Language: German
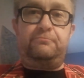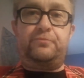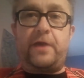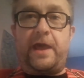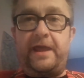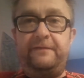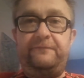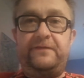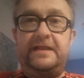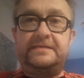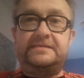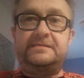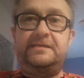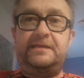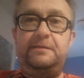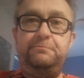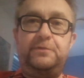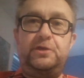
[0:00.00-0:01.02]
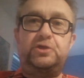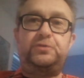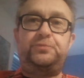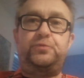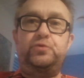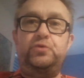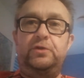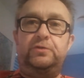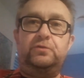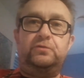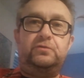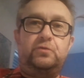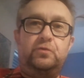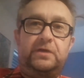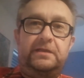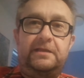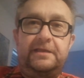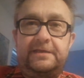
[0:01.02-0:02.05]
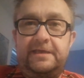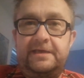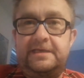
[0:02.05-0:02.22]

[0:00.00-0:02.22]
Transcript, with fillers: Brian Wilson in mir spüren und ordentliche